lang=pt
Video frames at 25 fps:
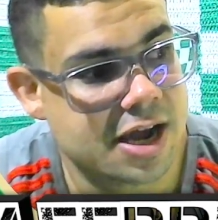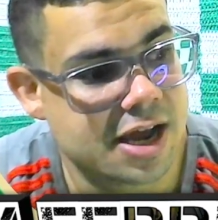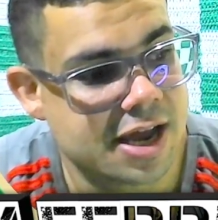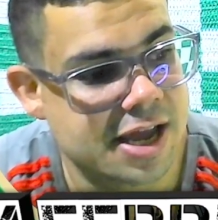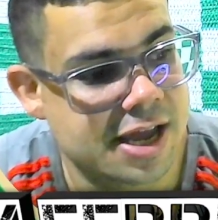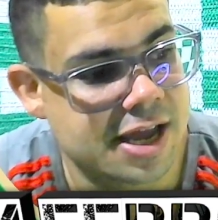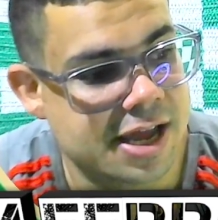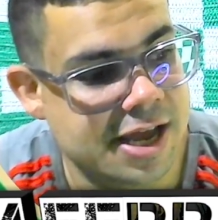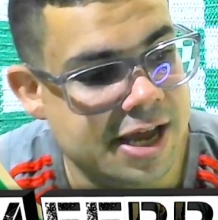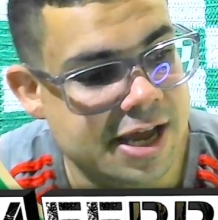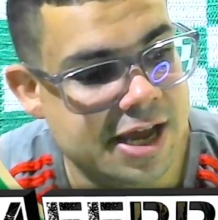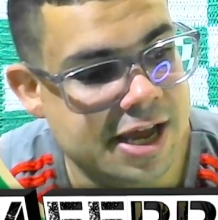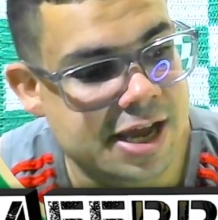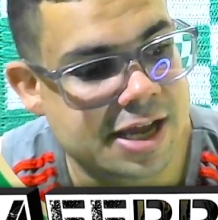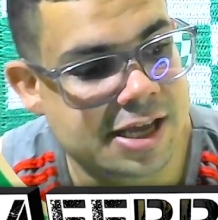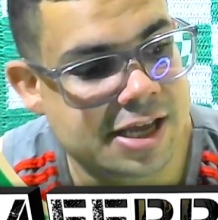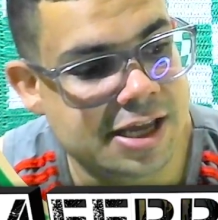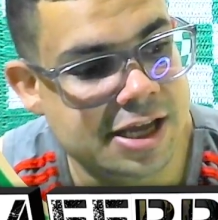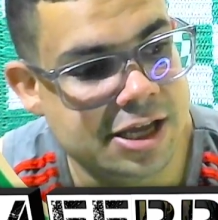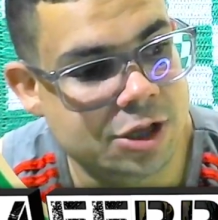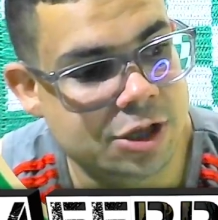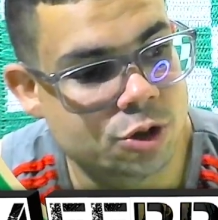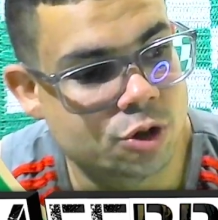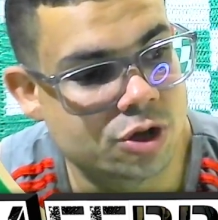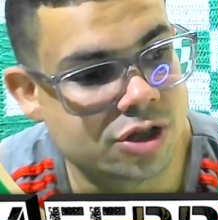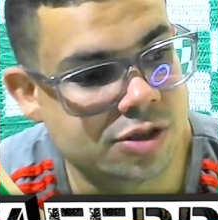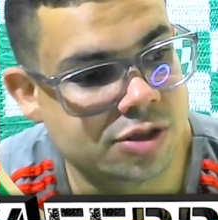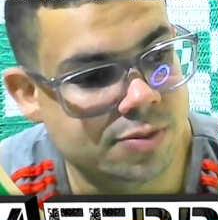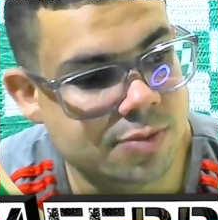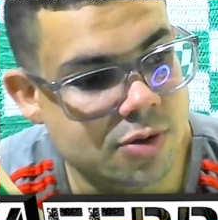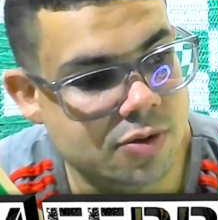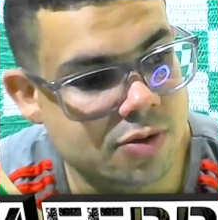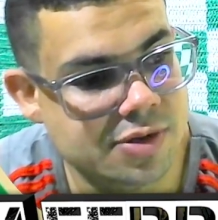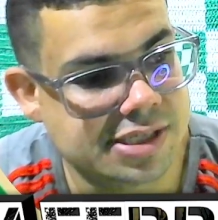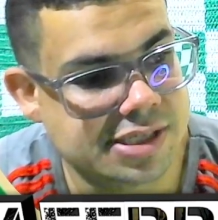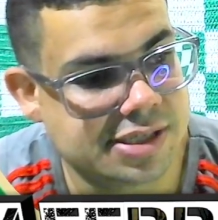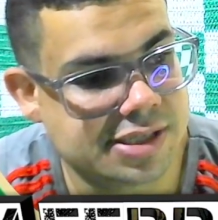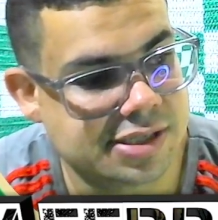é que em
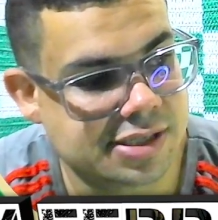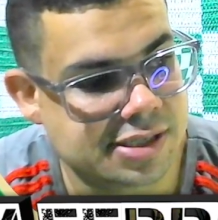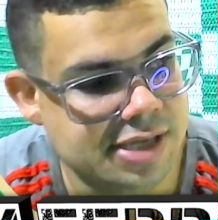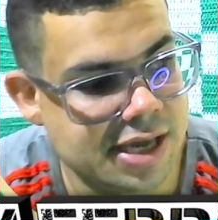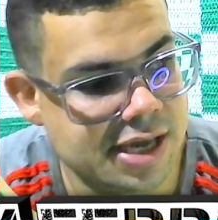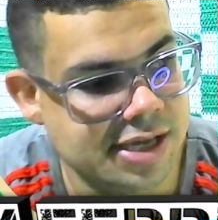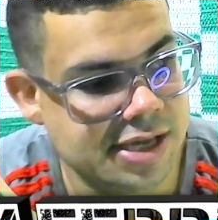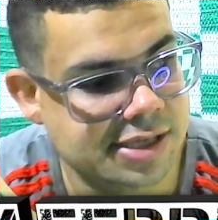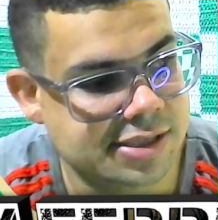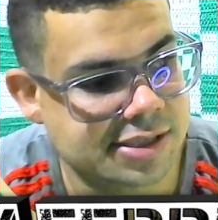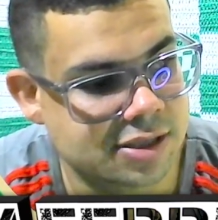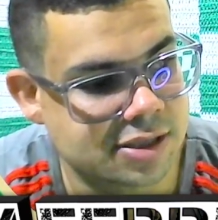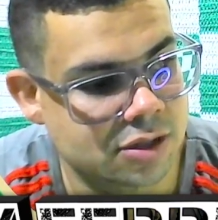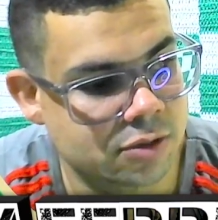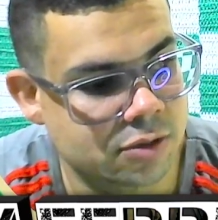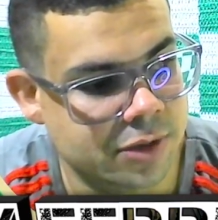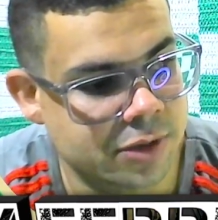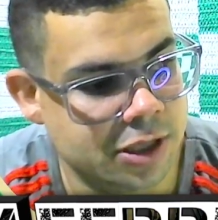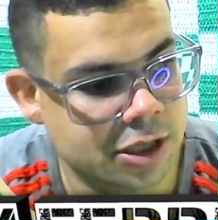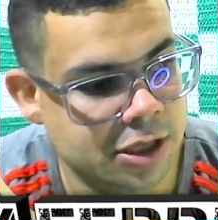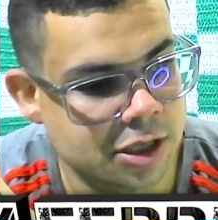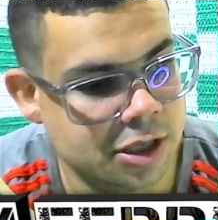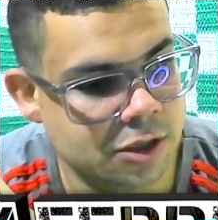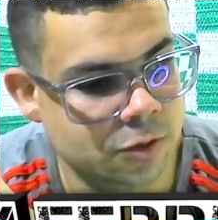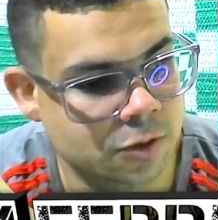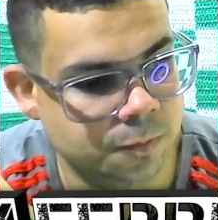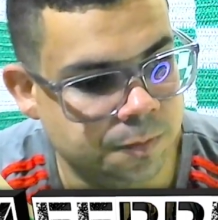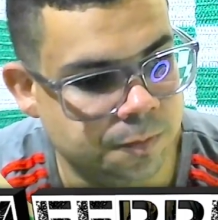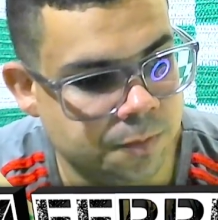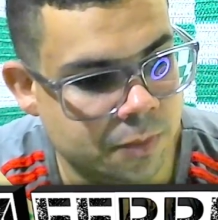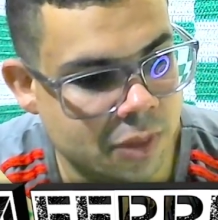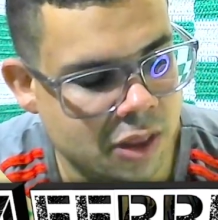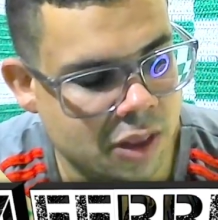2006, se não me engano,